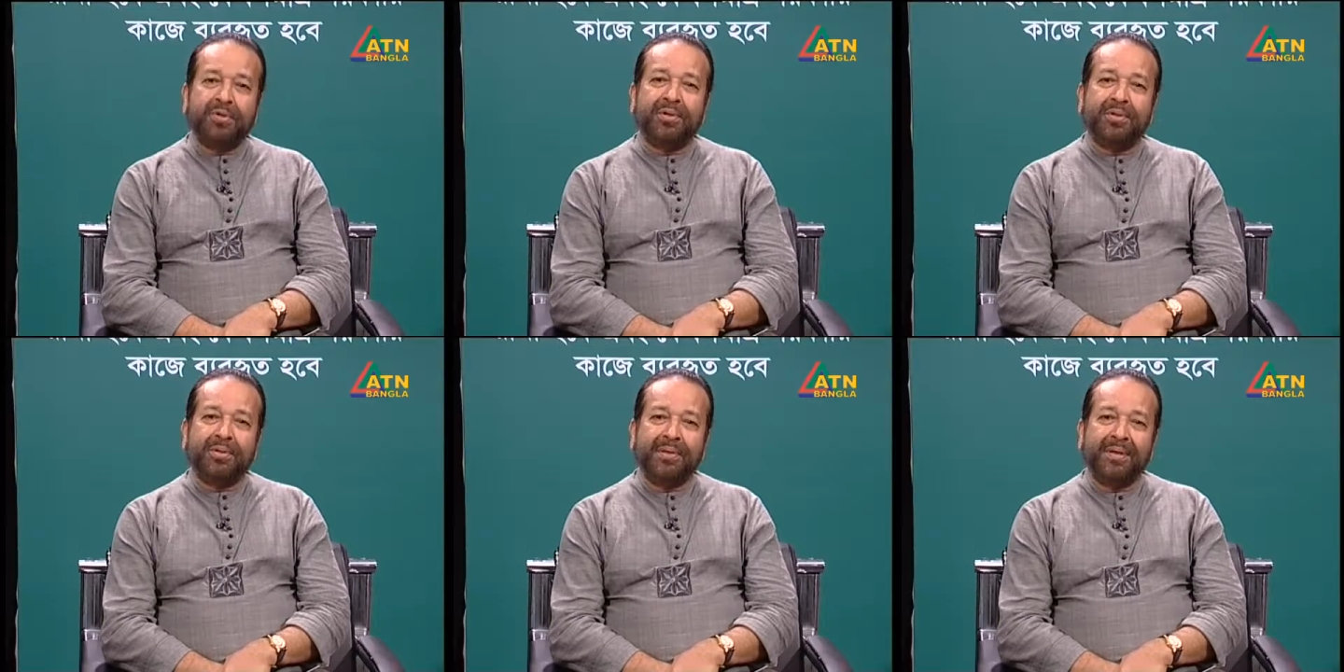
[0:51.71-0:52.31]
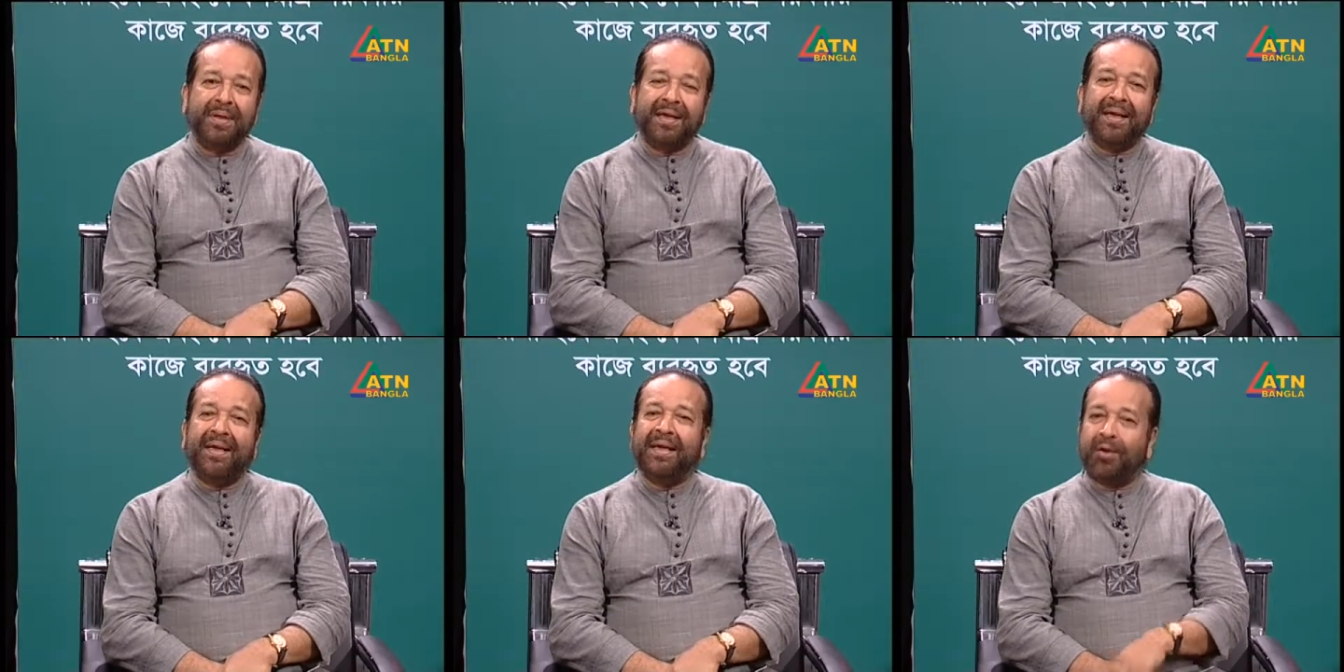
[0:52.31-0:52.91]
জড়িত
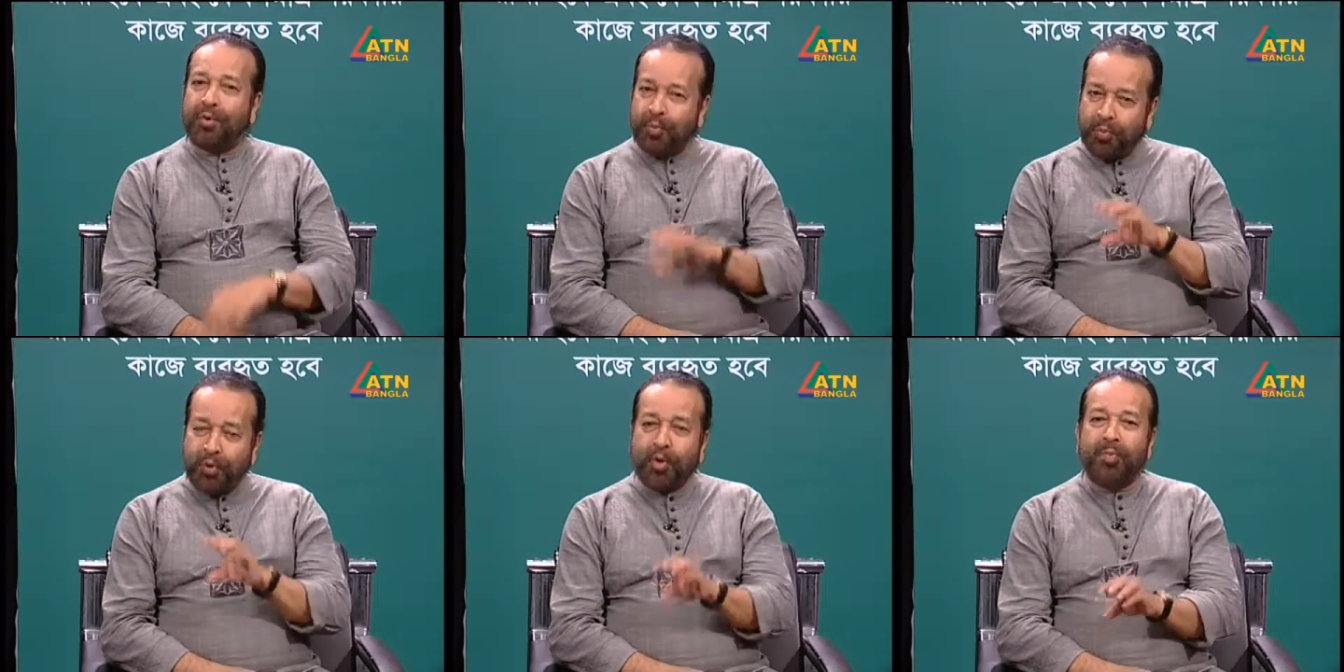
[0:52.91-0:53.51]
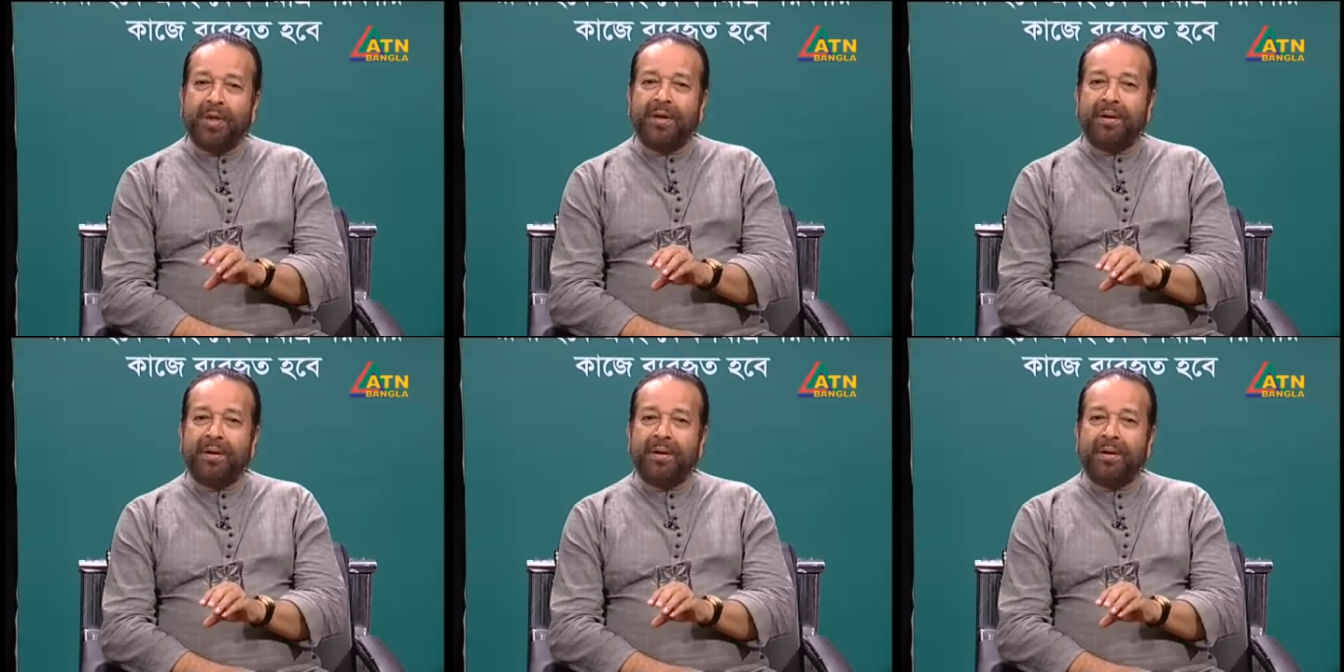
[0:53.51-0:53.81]
এই প্রকল্পের